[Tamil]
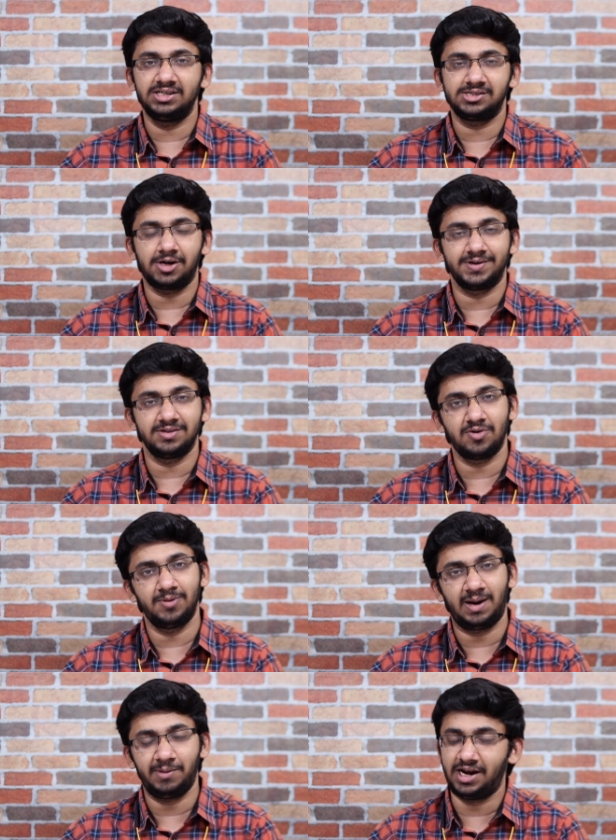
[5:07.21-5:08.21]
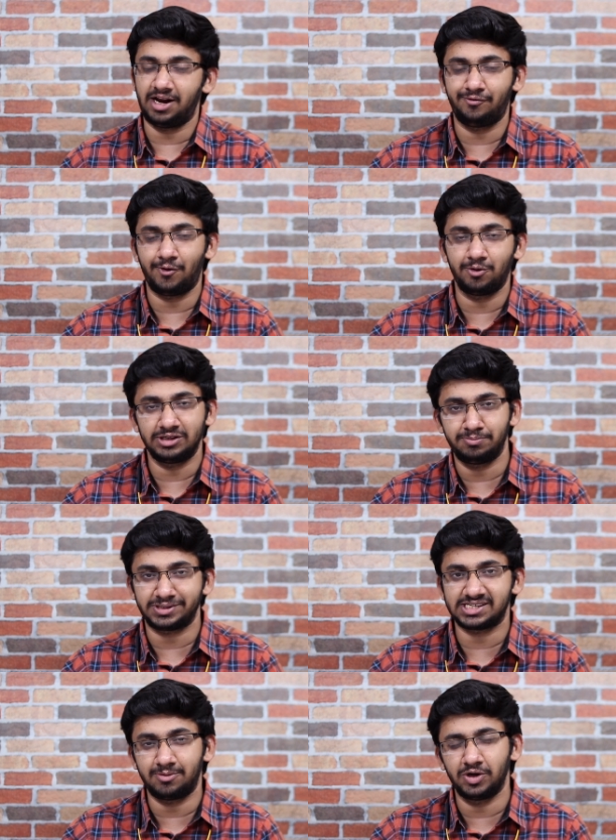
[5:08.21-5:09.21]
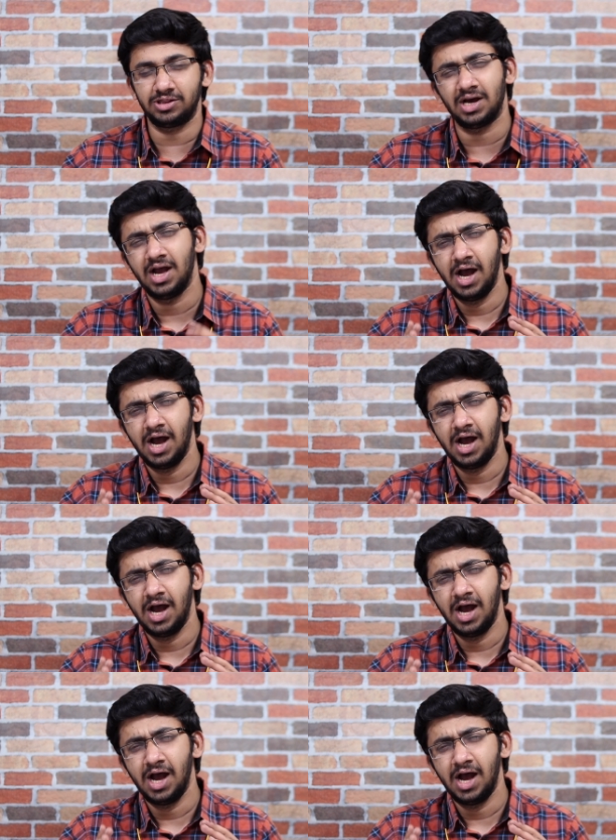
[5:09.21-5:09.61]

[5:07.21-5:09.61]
டிஸ்ட்ராக்ஷன்ஸும் இல்லாமல் என்னால் ஃபோன் வந்து பேசிக்க முடியுது